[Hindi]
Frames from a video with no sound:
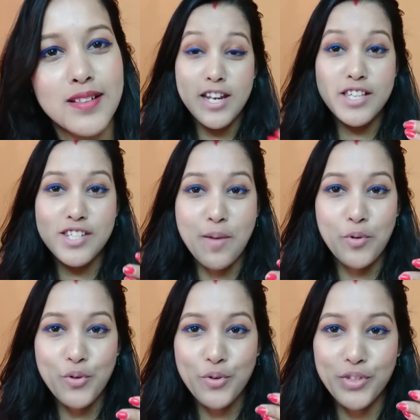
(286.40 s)
नेक्स्ट आप
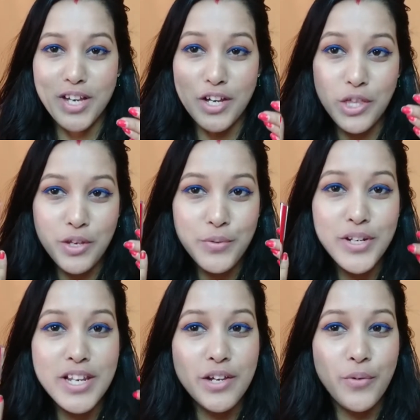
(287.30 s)
लोगों को दिखाती हूँ
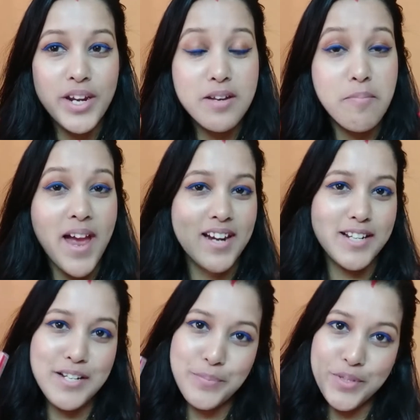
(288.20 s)
लिक्विड
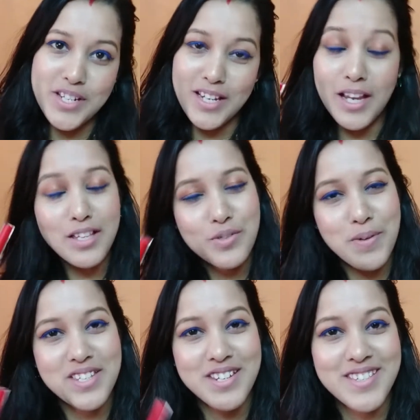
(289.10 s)
मैट लिपस्टिक का
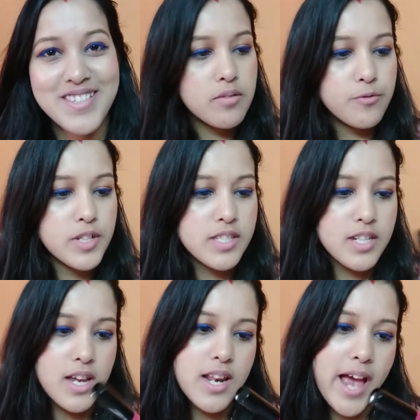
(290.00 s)
स्वचेस
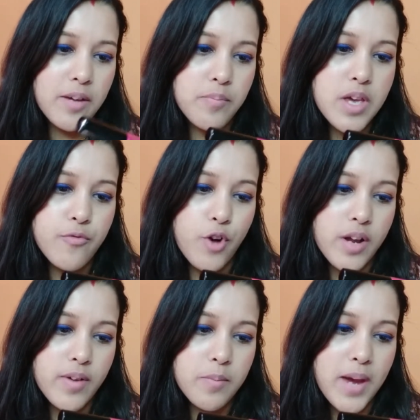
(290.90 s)
फर्स्ट है लैक्मी
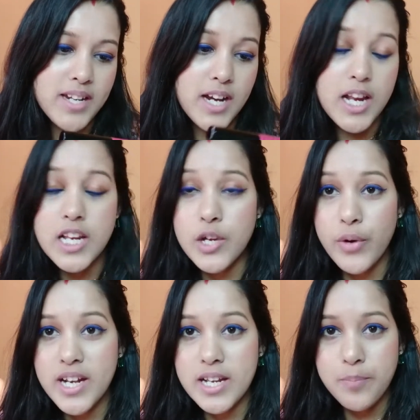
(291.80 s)
एवर मैट का
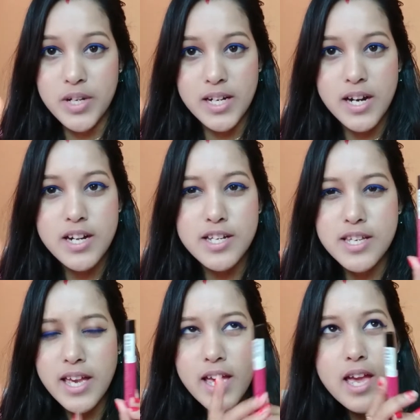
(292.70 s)
लिक्विड लिप कलर
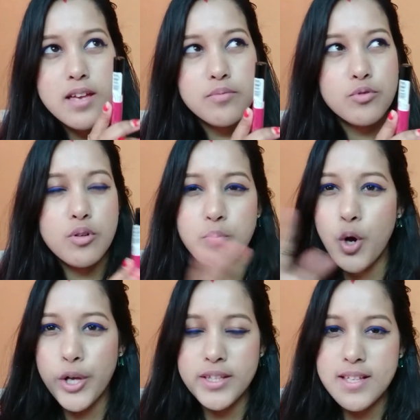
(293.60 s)
ये
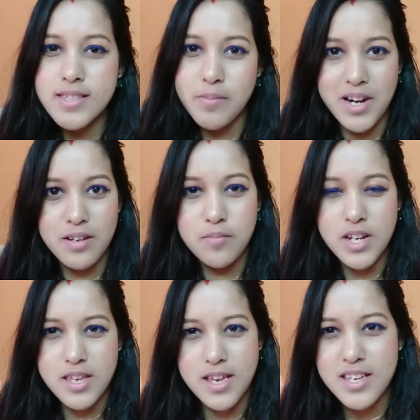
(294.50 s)
बहुत दिन से मार्केट में
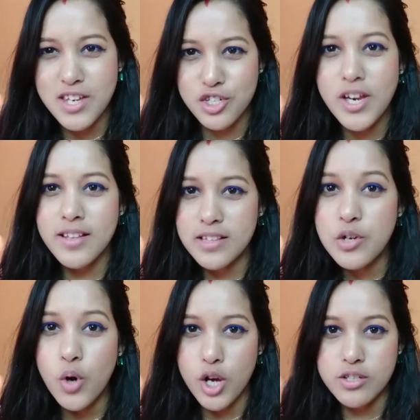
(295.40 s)
नहीं है ये शायद
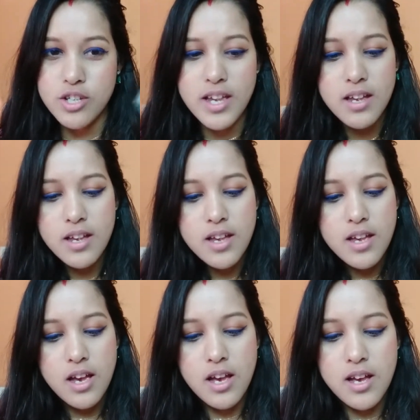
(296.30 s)
न्यू लॉन्च है
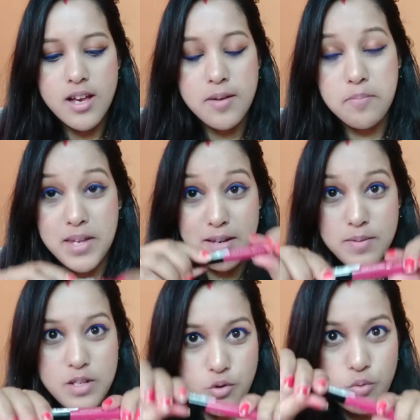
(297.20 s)
आ, मैंने
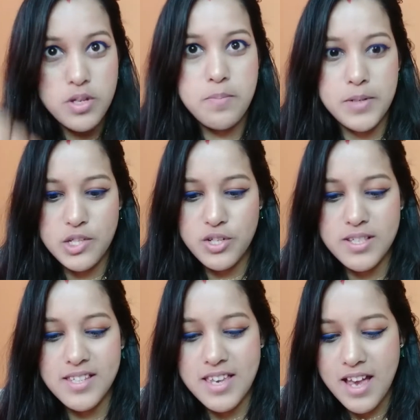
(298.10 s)
भी न्यू ही
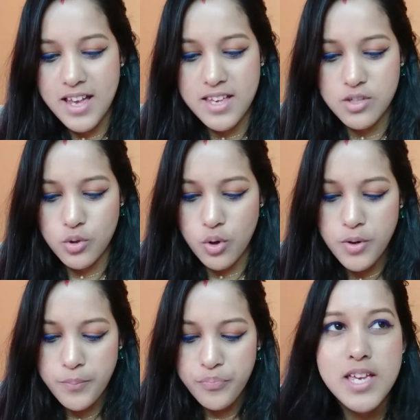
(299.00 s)
परचेस किया है
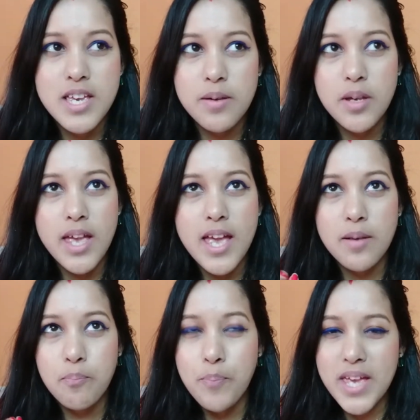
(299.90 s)
इसको ये
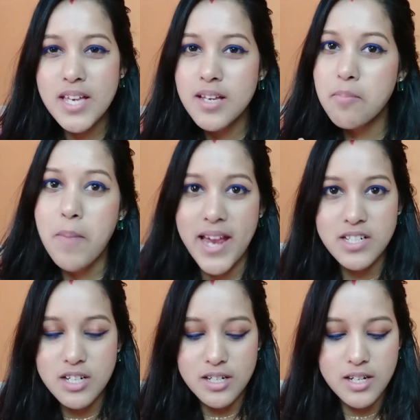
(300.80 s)
एक पिंक
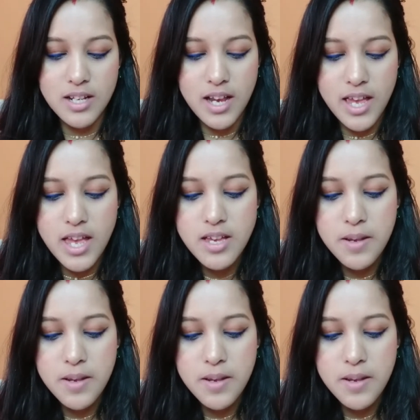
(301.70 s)
मैट कलर का है